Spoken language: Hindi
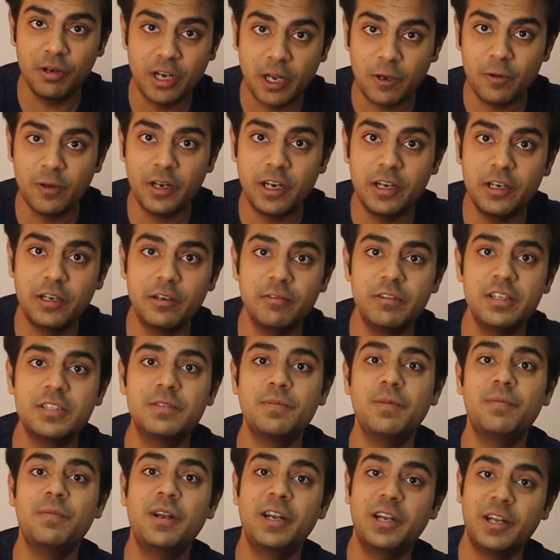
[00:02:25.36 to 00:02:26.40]
रेगुलर
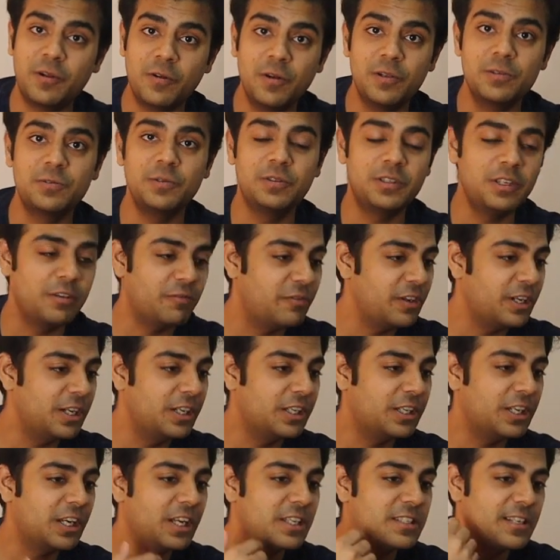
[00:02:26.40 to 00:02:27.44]
इंटरवल्स में मेंटर कॉल्स होती है फिर
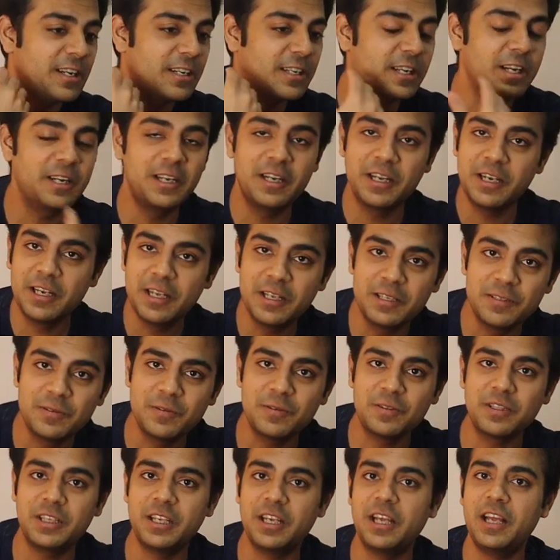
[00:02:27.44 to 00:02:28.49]
इनके कंसल्ट के डिनर्स
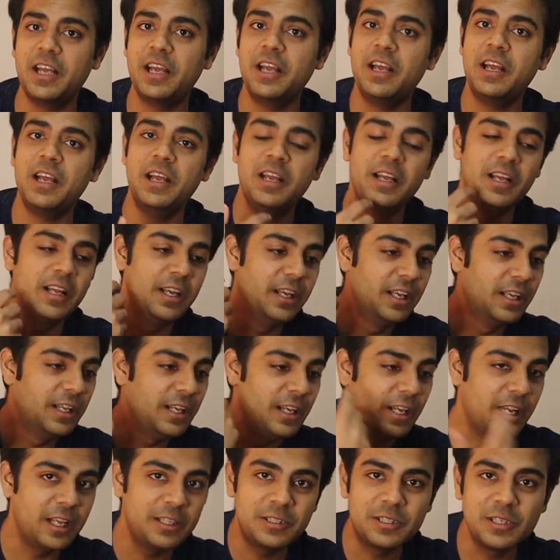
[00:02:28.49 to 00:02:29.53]
होते हैं
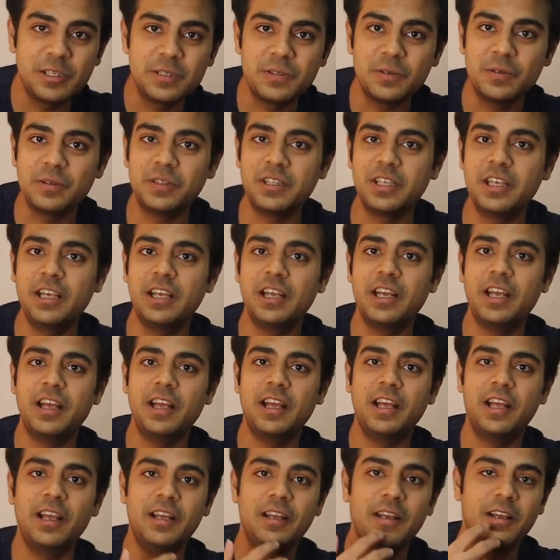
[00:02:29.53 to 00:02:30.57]
लंचेज होते
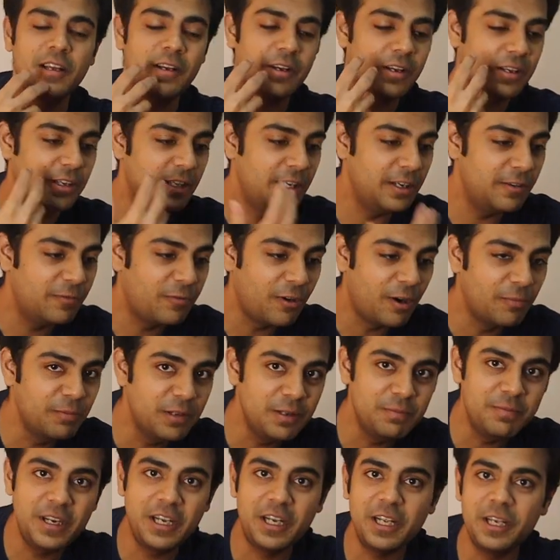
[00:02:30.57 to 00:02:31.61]
हैं
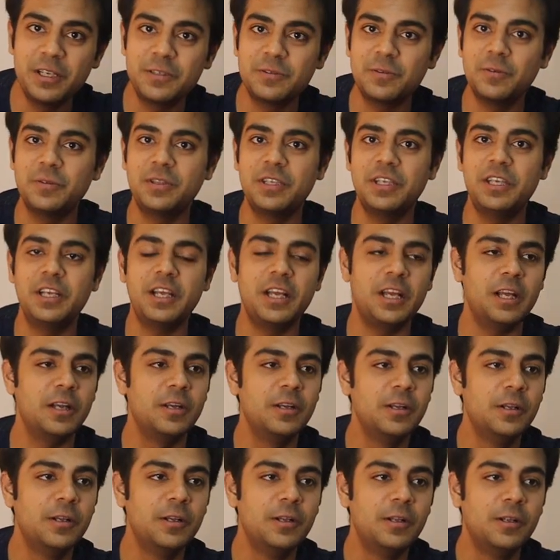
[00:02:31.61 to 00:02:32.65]
इनफॉर्मल मीटिंग्स होती है
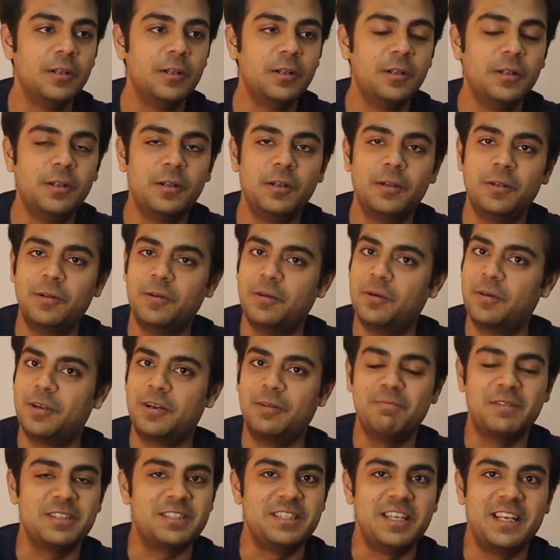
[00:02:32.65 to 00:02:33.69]
और
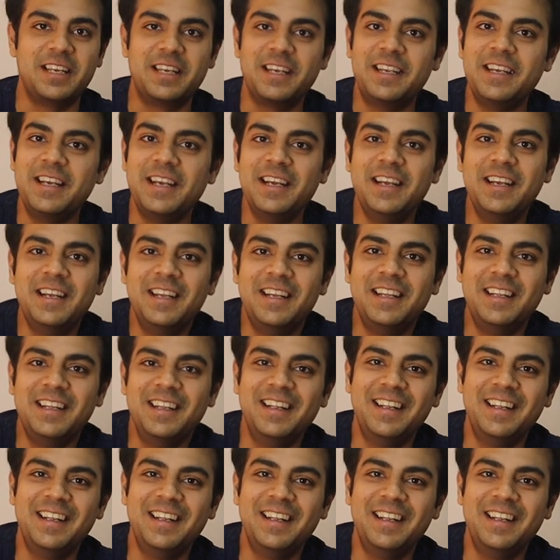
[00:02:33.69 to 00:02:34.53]
हम बस देख रहे